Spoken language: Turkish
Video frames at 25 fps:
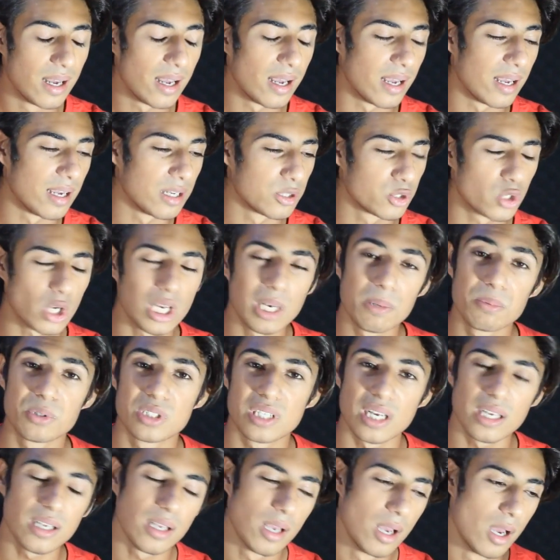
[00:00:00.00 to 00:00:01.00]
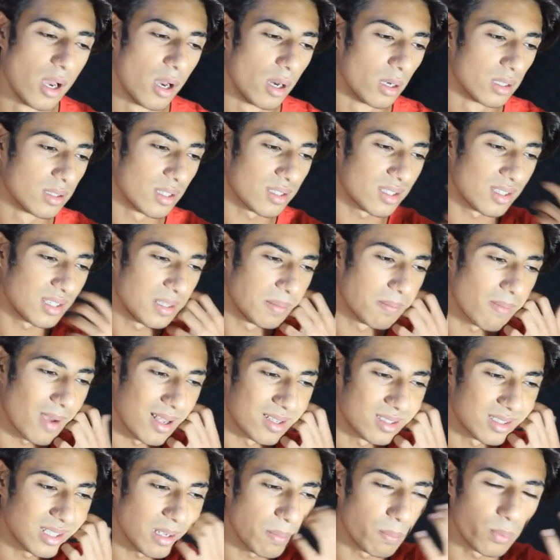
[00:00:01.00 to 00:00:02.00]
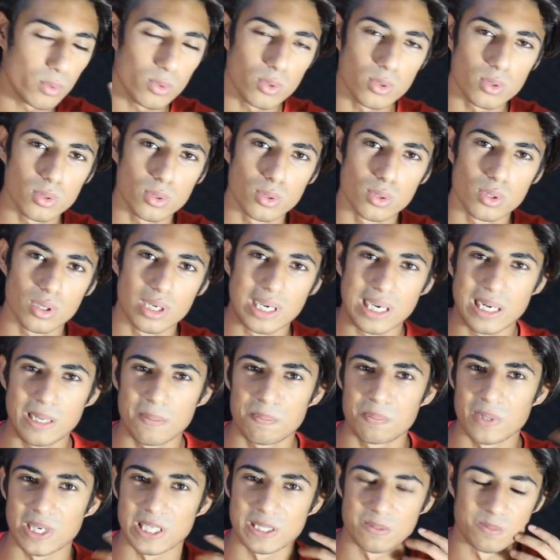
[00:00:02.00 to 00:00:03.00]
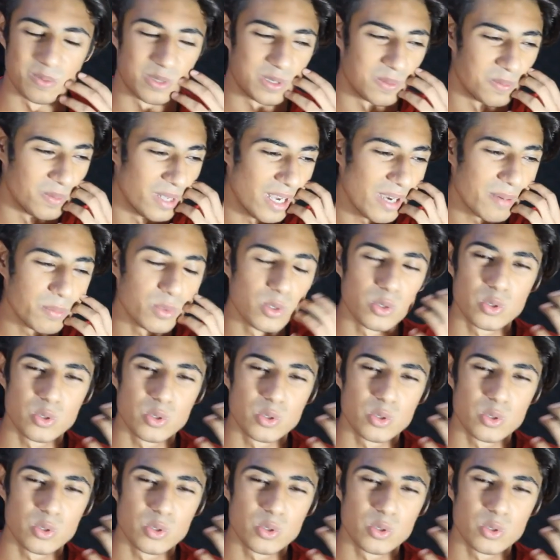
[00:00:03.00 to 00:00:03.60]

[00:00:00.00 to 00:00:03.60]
Ee, şöyle bir şey nasıl diyeyim ben size bu garip yazmışım ya.